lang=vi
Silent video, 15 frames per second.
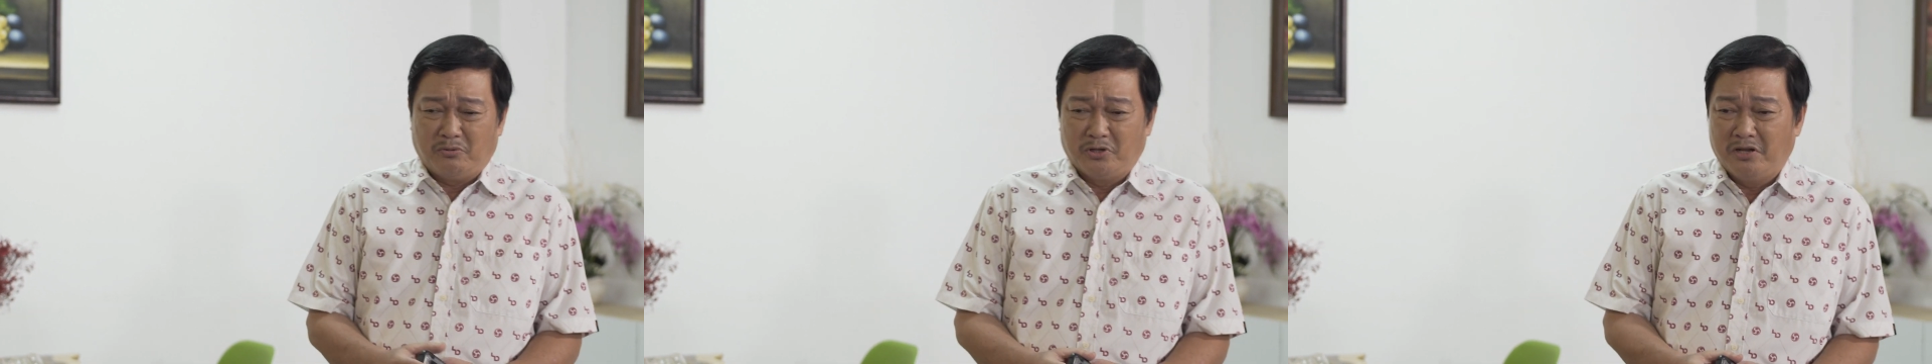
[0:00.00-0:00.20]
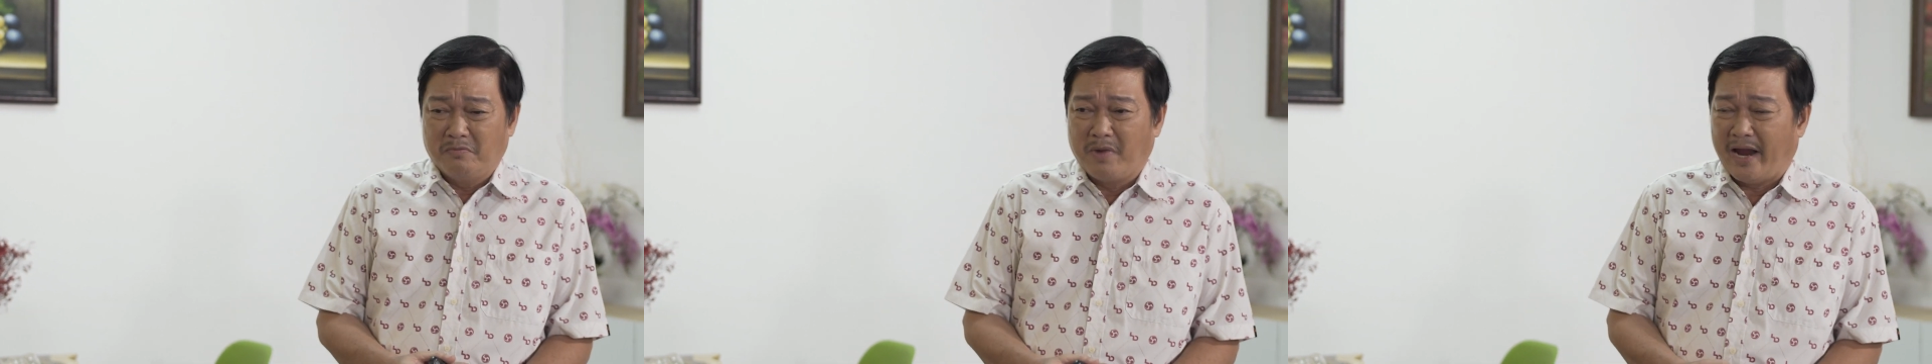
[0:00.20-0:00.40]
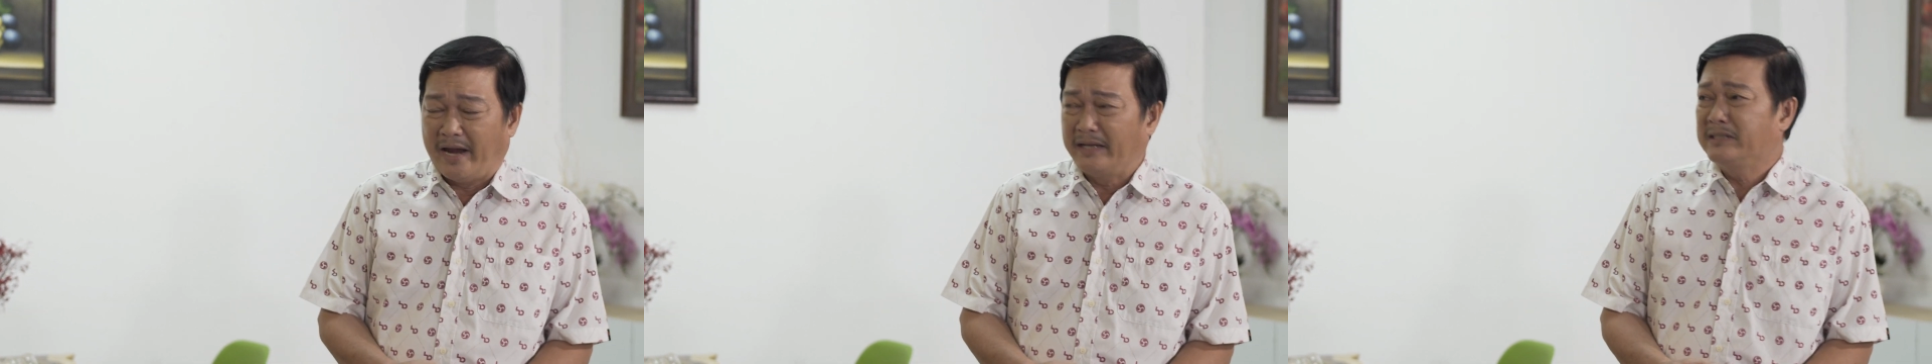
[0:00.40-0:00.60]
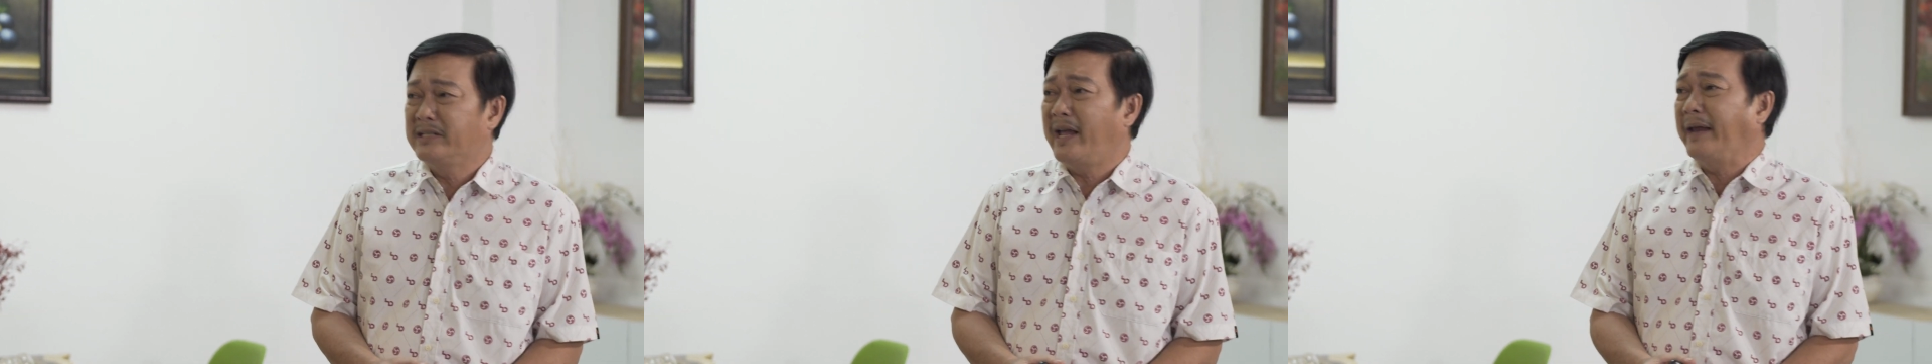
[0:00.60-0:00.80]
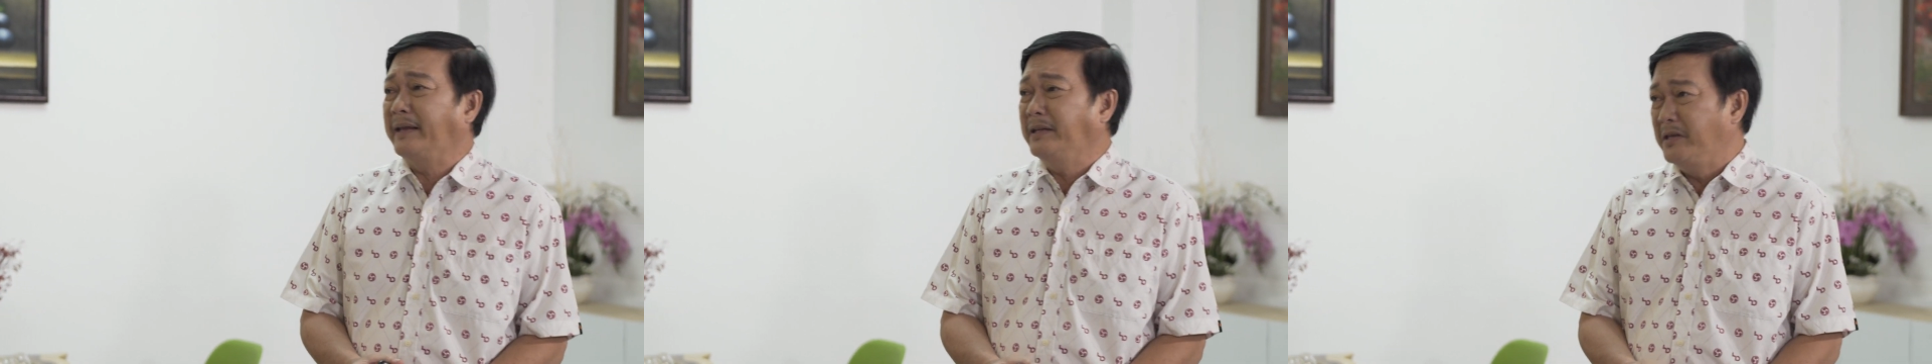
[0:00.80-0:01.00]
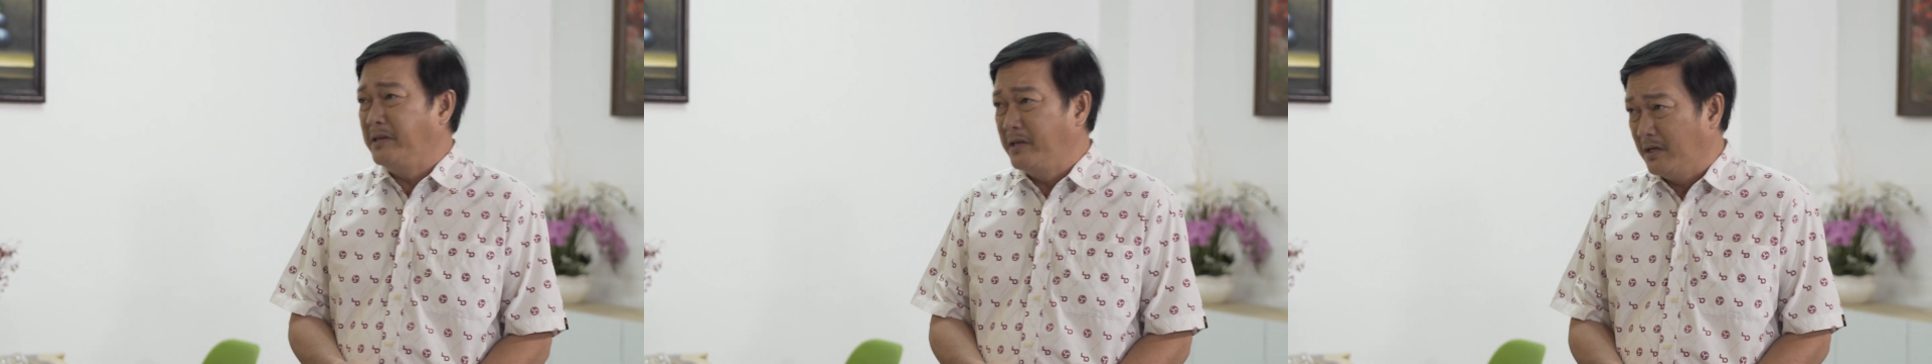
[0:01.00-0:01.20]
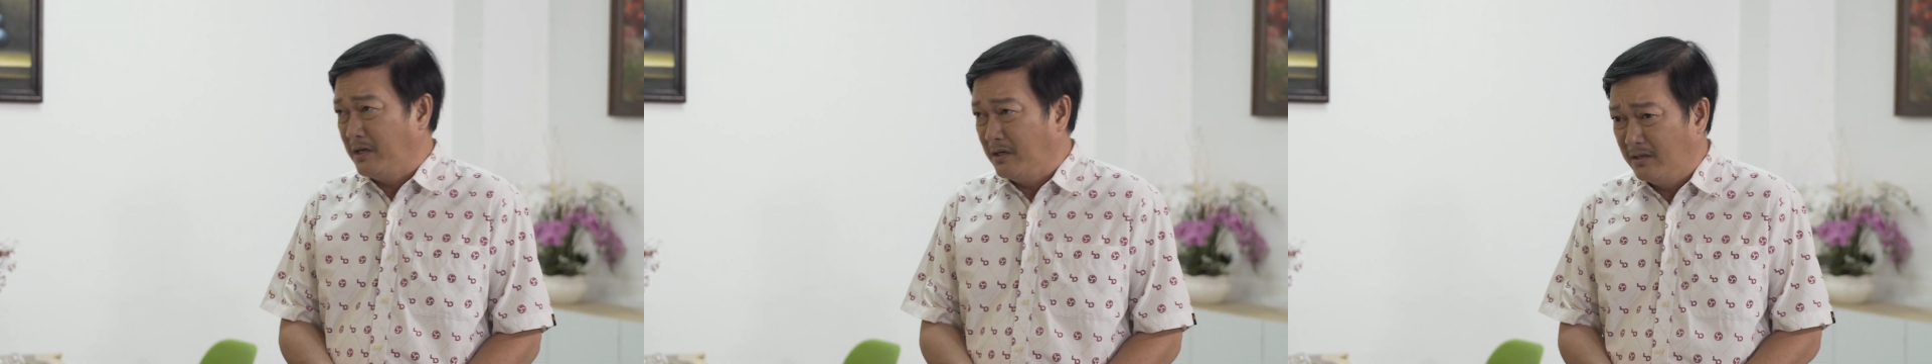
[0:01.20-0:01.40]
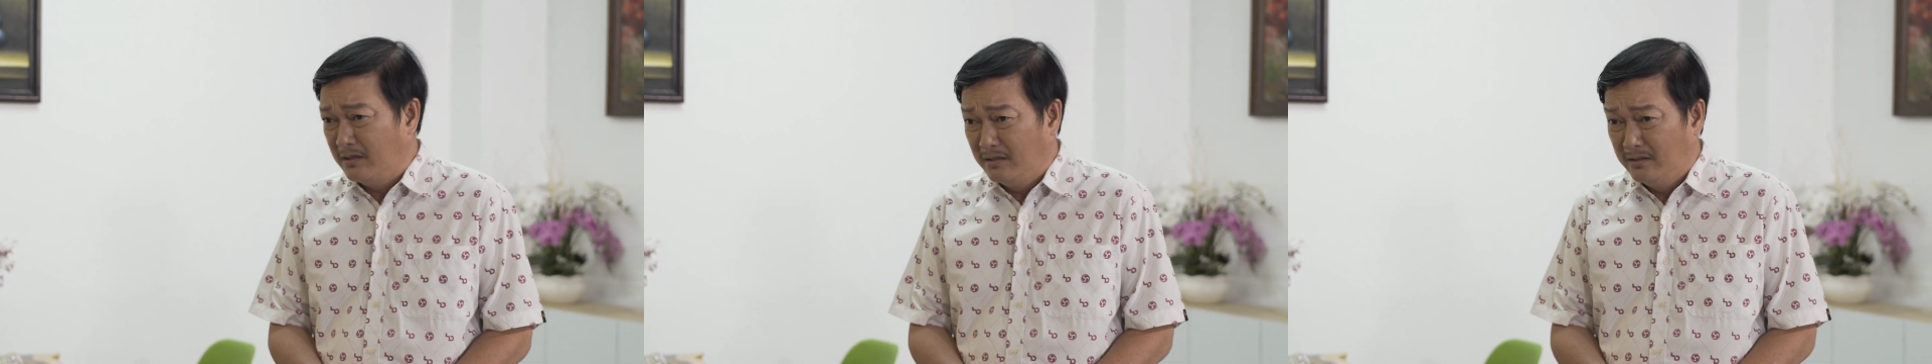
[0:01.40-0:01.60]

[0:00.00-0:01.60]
vì bạn, sang vì vợ.